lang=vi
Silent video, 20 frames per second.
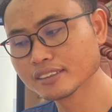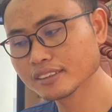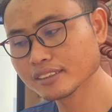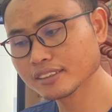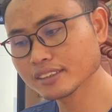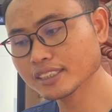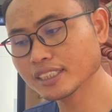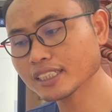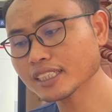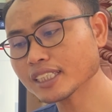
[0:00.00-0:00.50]

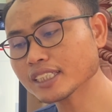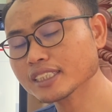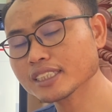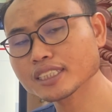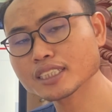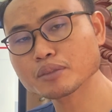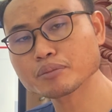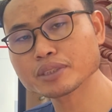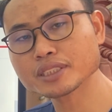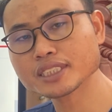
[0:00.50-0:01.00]
chẳng kinh như
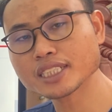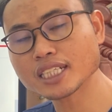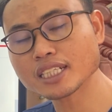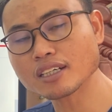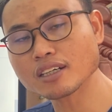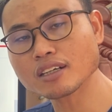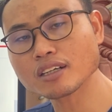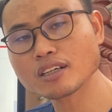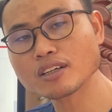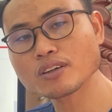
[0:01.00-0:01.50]
ta và san
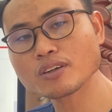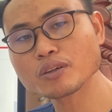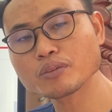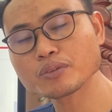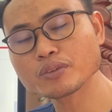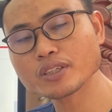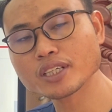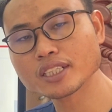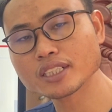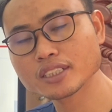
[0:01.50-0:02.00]
ông cô
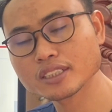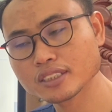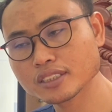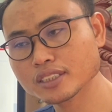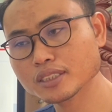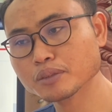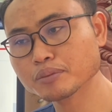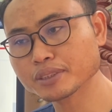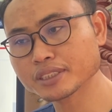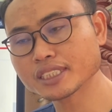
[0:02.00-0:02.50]
vót
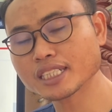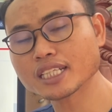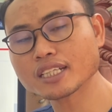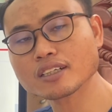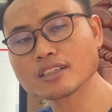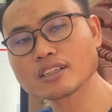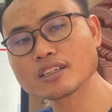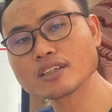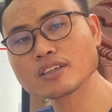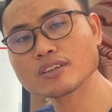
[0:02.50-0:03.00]
rồi và san
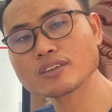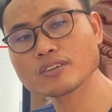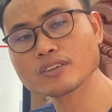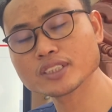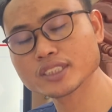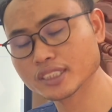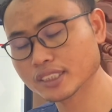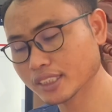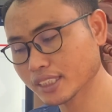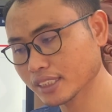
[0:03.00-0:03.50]
ông cô
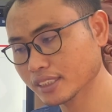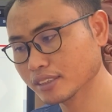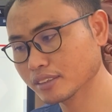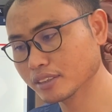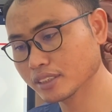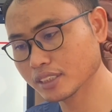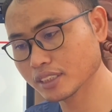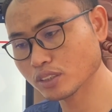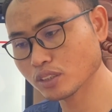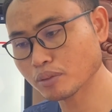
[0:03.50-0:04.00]
như thế
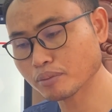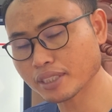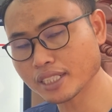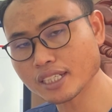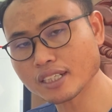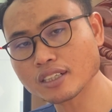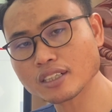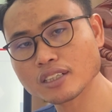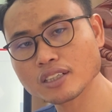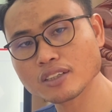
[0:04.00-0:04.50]
như thằng đã
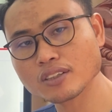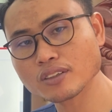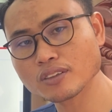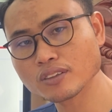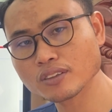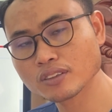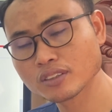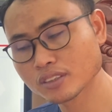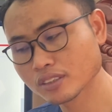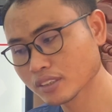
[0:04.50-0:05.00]
ông
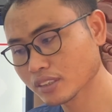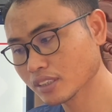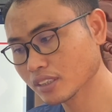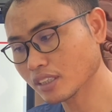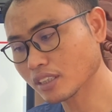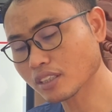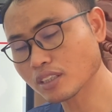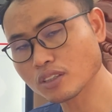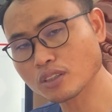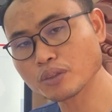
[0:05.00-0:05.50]
cô
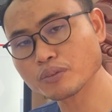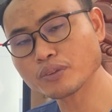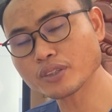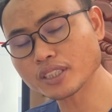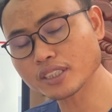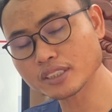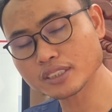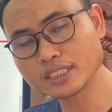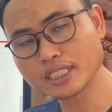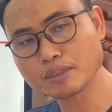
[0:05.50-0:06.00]
ông cô
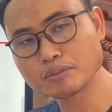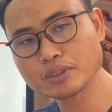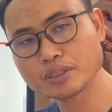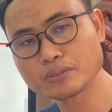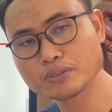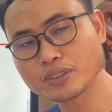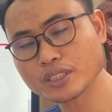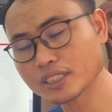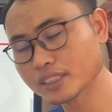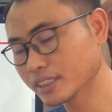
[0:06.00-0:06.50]
vót đời xa
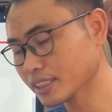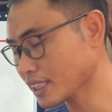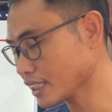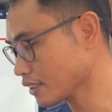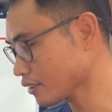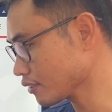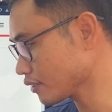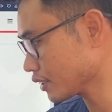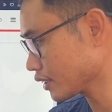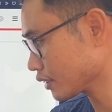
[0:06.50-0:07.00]
miền vót
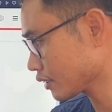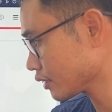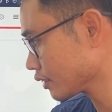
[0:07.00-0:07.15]
sang